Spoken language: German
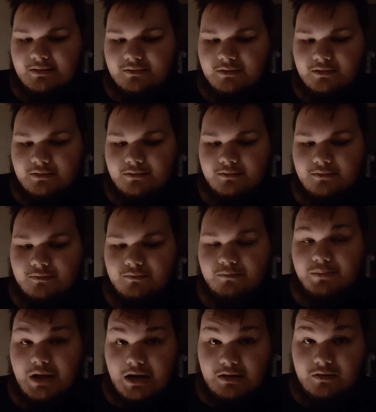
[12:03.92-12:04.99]
dann
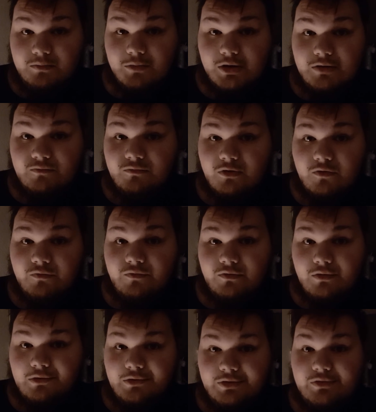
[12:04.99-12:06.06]
beende ich mal den Vlog
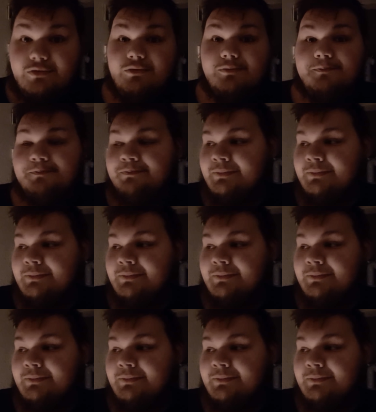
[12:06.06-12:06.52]
für heute.